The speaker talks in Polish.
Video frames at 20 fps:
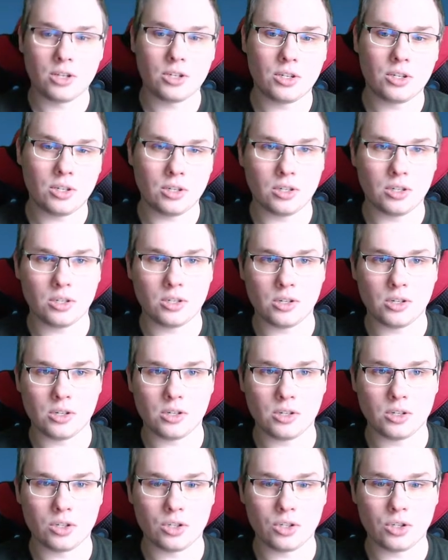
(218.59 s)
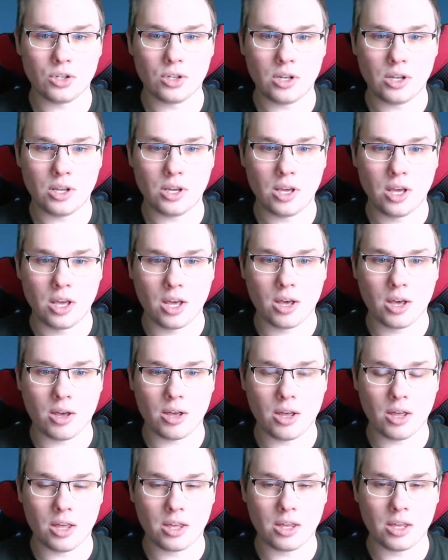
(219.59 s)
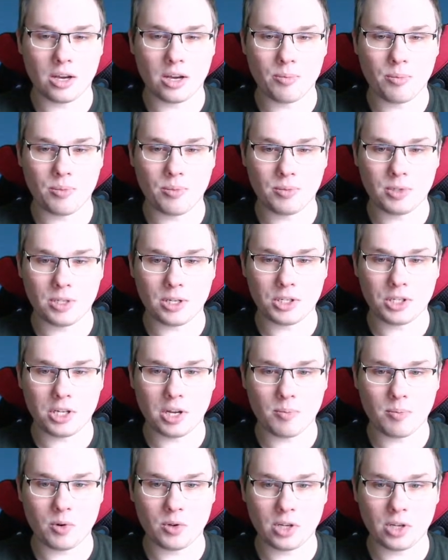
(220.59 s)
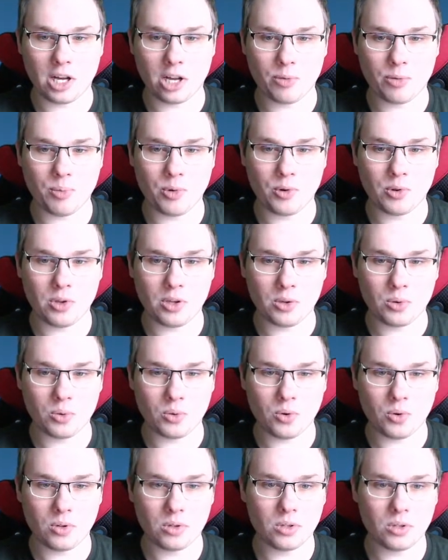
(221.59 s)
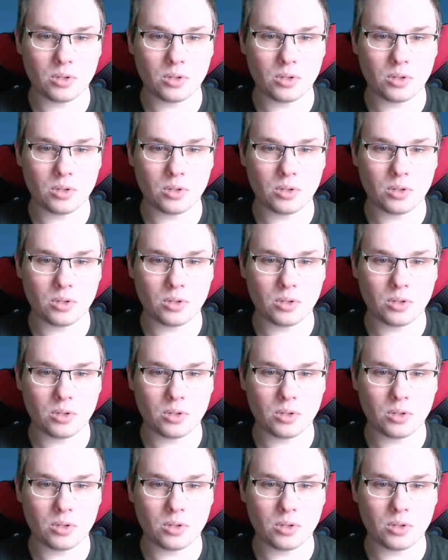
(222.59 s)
Mm, czyli E, jak zaczniemy od karbonitu,